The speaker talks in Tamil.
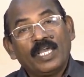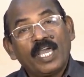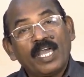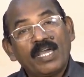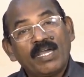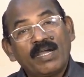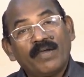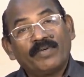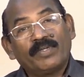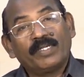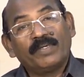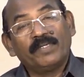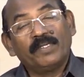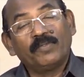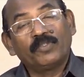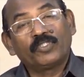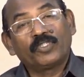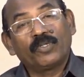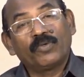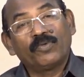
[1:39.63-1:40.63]
ஏன் அவர் அப்படி
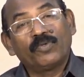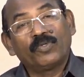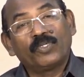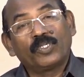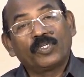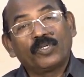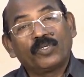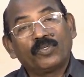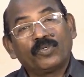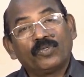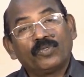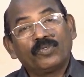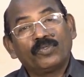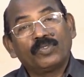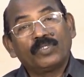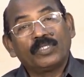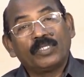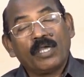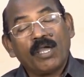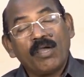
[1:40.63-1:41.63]
உத்தரவு கொடுக்கணும்
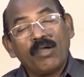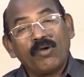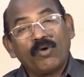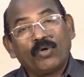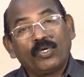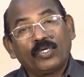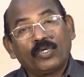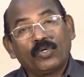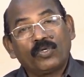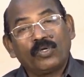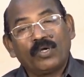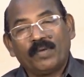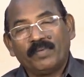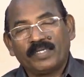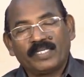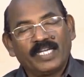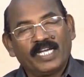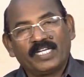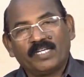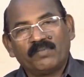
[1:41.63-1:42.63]
ஏன் கொடுக்கணும்
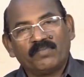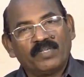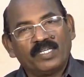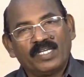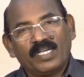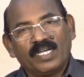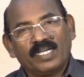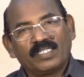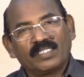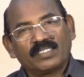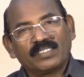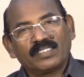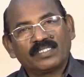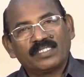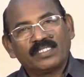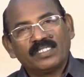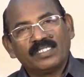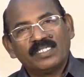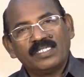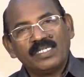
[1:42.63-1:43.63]
அப்படி கேட்க முடியாது
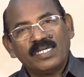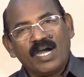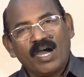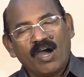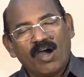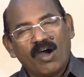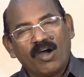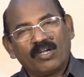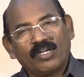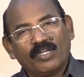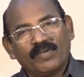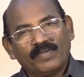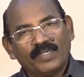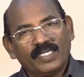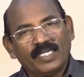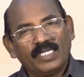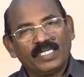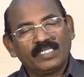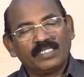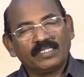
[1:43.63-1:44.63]

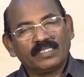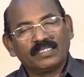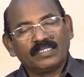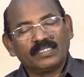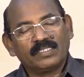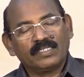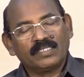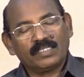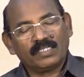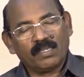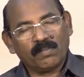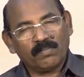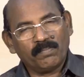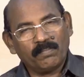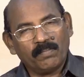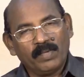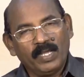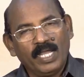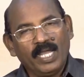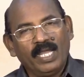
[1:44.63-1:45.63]
ஆண்டவர்
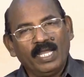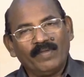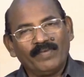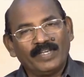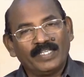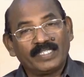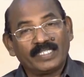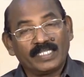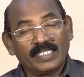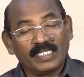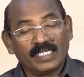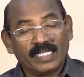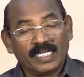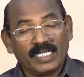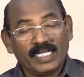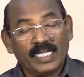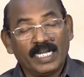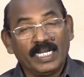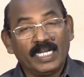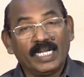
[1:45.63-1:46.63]
நம்மே வைத்திருக்கிற
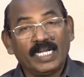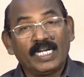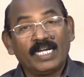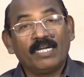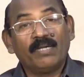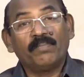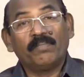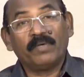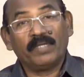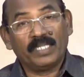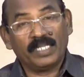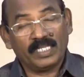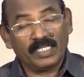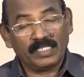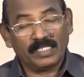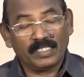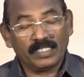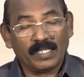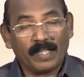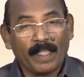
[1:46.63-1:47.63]
எண்ணங்கள்
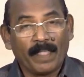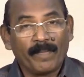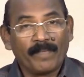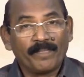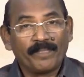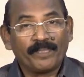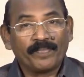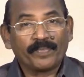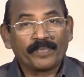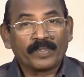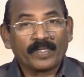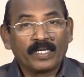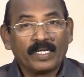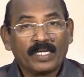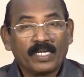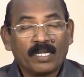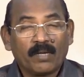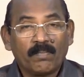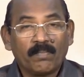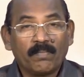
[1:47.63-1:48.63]
பெரியது
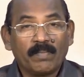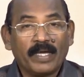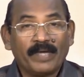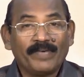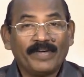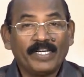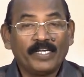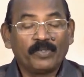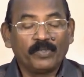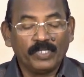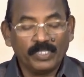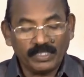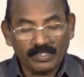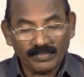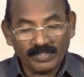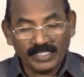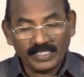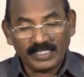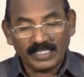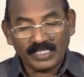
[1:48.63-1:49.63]
நம்மை வை குறித்து
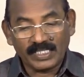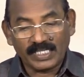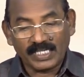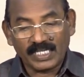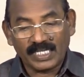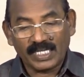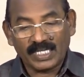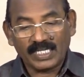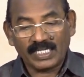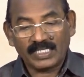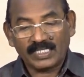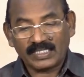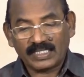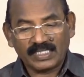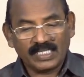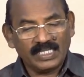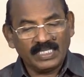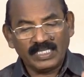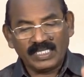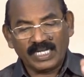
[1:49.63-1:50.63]
வைத்திருக்கிற
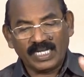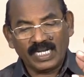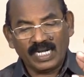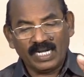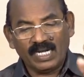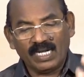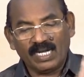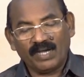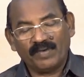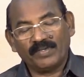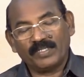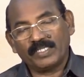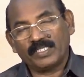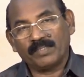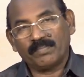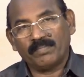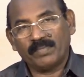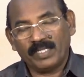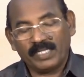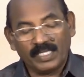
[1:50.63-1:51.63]
சிந்தைகள்
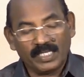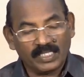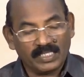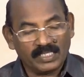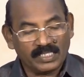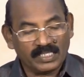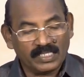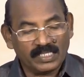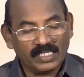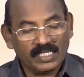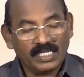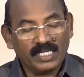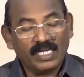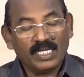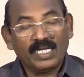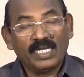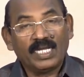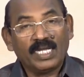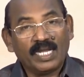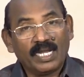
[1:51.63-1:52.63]
அவருக்கு பெரியது
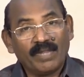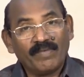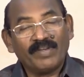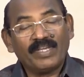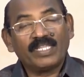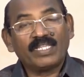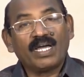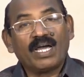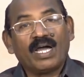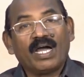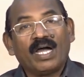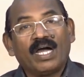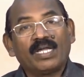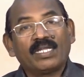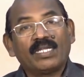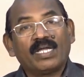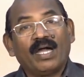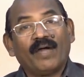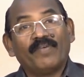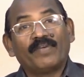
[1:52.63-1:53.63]
எனவே தான்
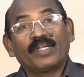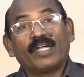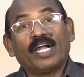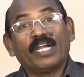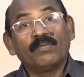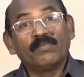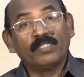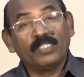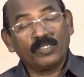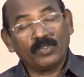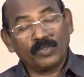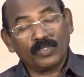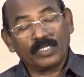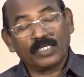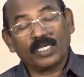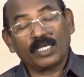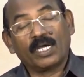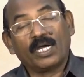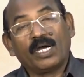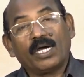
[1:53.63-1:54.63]
அவர் அனுமதி
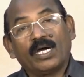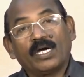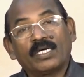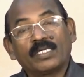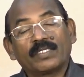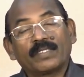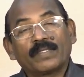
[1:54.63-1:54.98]
கொடுக்கிறார்